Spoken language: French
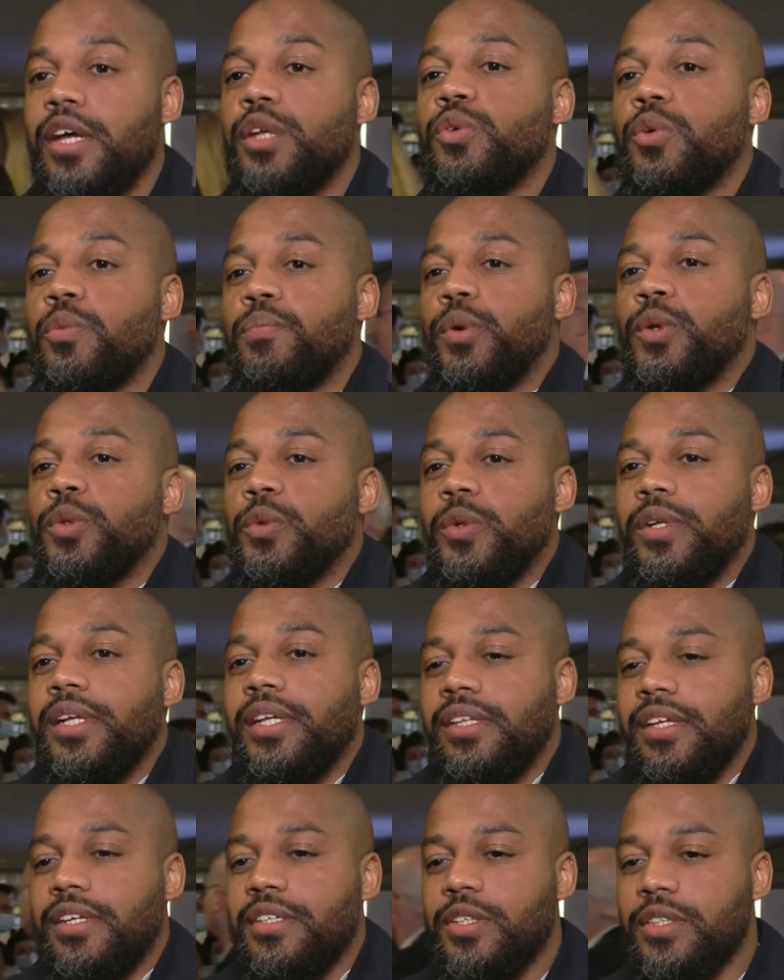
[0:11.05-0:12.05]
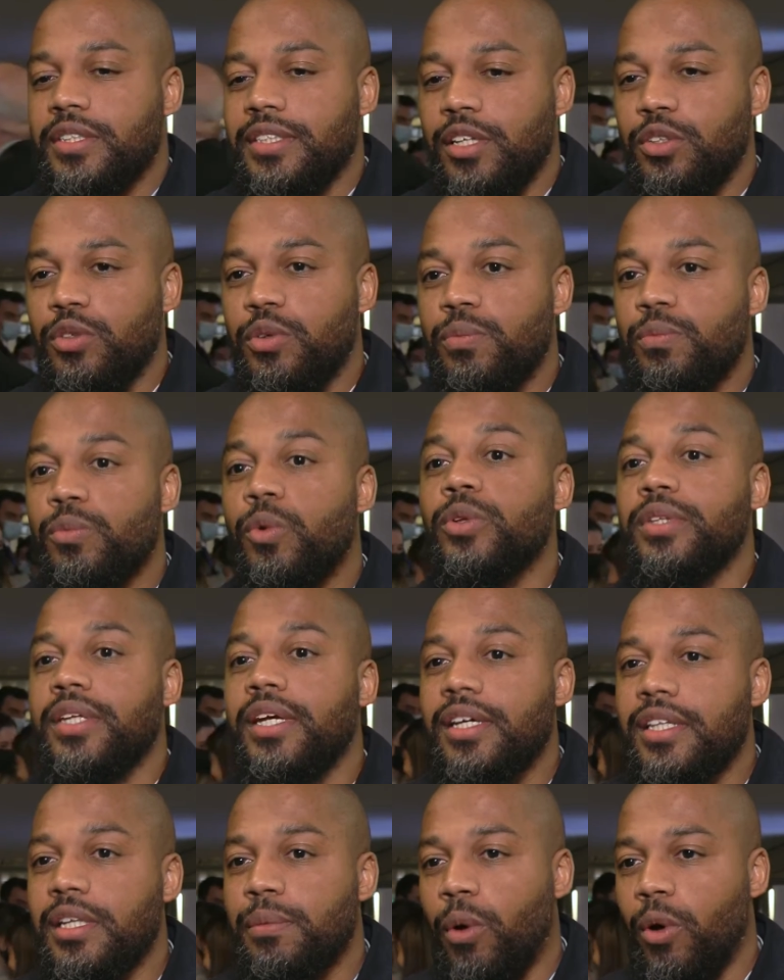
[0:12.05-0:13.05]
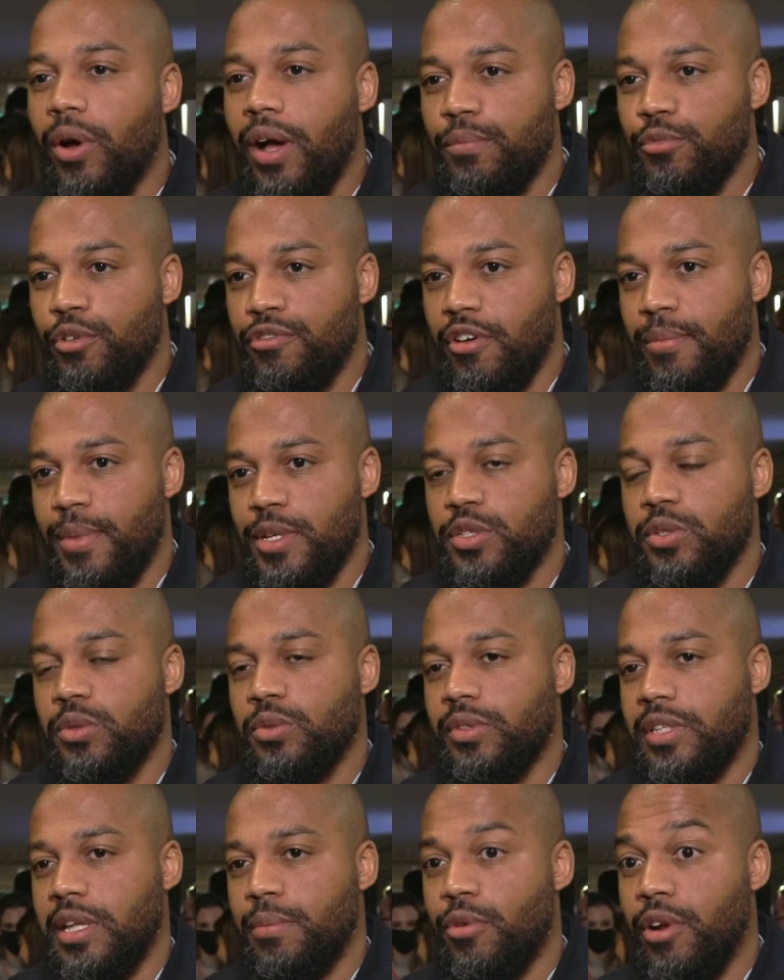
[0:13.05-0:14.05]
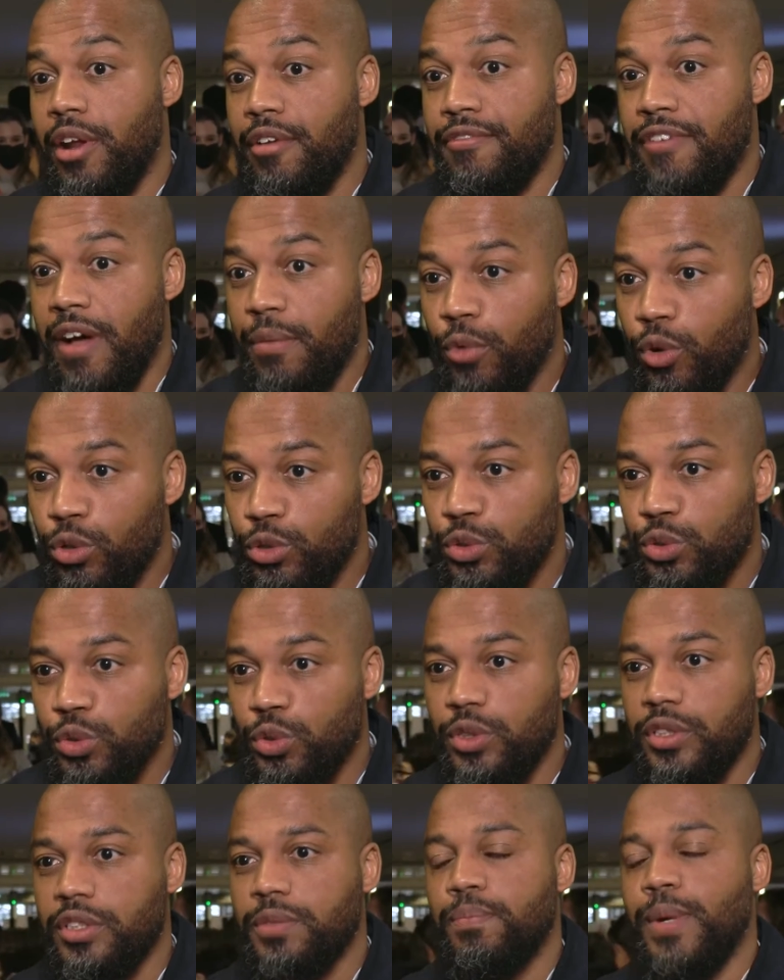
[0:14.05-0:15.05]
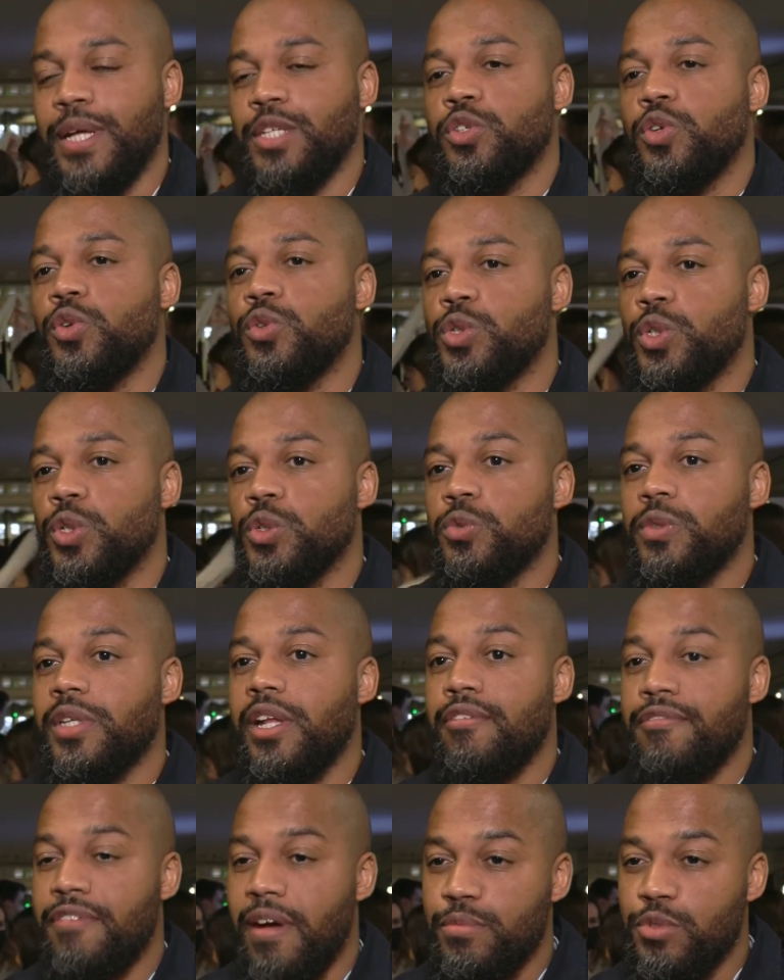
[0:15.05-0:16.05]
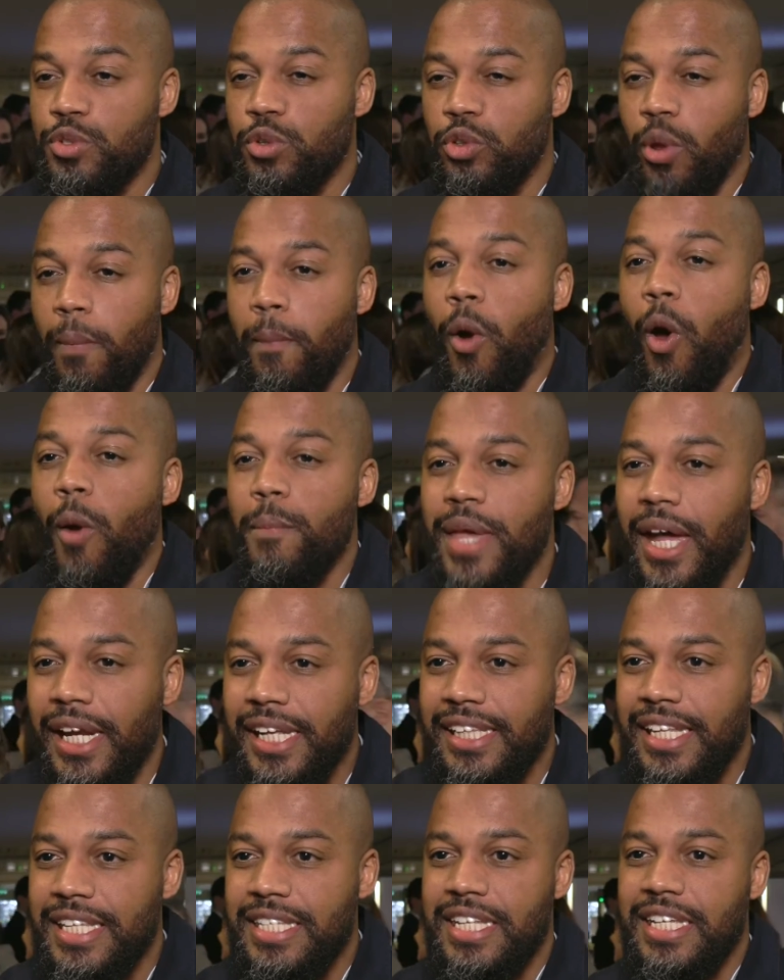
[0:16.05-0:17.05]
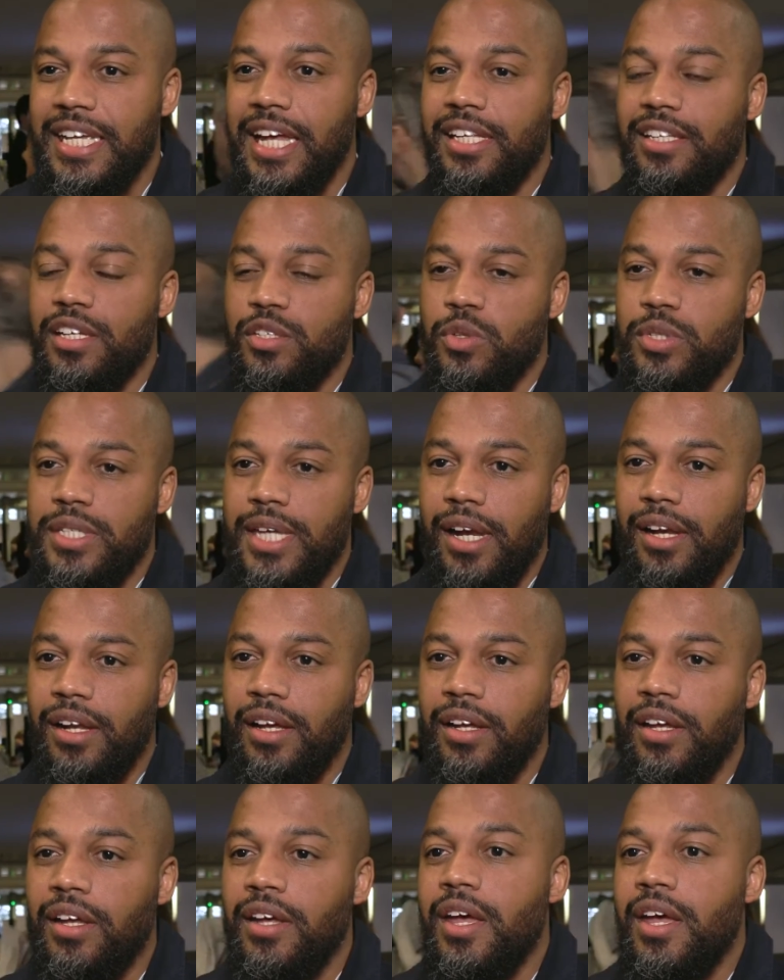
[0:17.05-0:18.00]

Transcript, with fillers: Et donc, pour nous, il était essentiel de monter des programmes de formation, notamment les femmes ressources, parce qu'aujourd'hui, les femmes sont en première ligne des inégalités sociales.